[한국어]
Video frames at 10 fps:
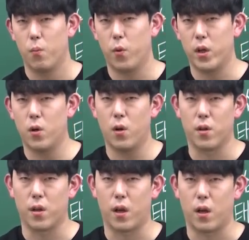뭐 이런
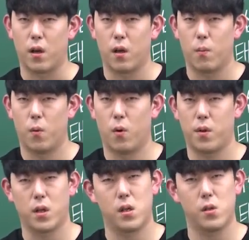건데 뭐
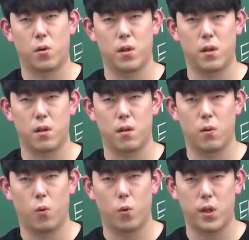사실 저는
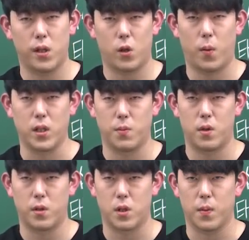OT 때도
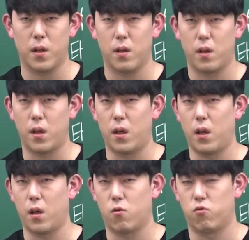말씀드렸지만
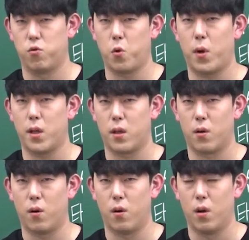이 구조라는
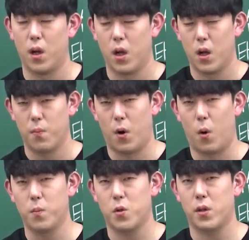걸
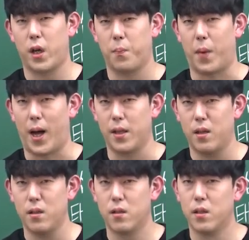엄청나게
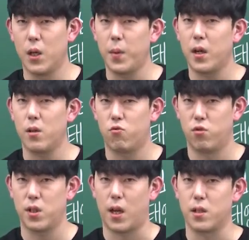많은 의미를
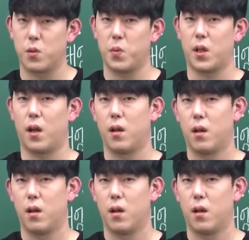두진 않습니다.